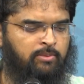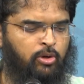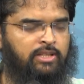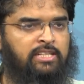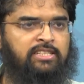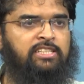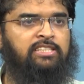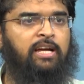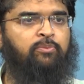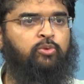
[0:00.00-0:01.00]
बहुत आसानी
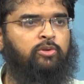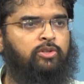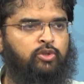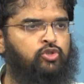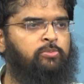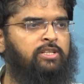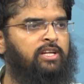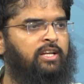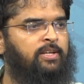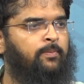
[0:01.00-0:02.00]
से आपको न्यूज़ मिल
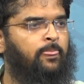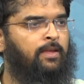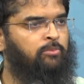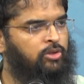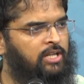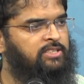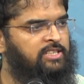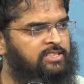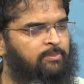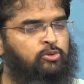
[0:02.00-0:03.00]
जा रही बहुत
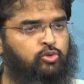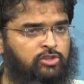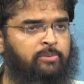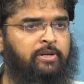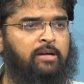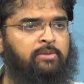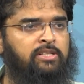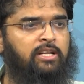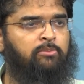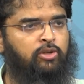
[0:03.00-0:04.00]
आसानी से आपको सोशल मीडिया मिल
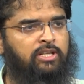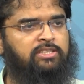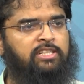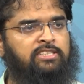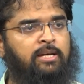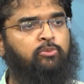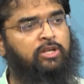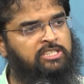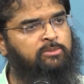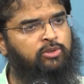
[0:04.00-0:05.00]
जा रहा बहुत आसानी से आपको
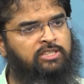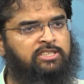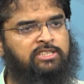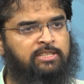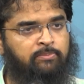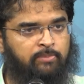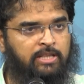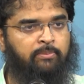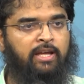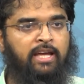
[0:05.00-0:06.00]
अच्छी बुरी चीज़ें सब
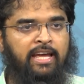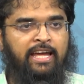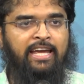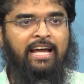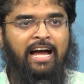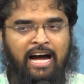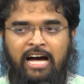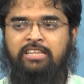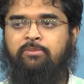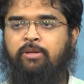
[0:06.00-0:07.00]
मतलब एक
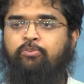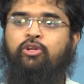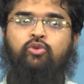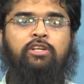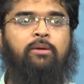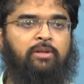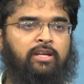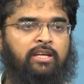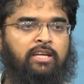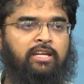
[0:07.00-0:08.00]
हाथ में पूरी दुनिया मिल
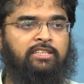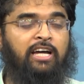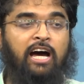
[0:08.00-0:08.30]
गई ये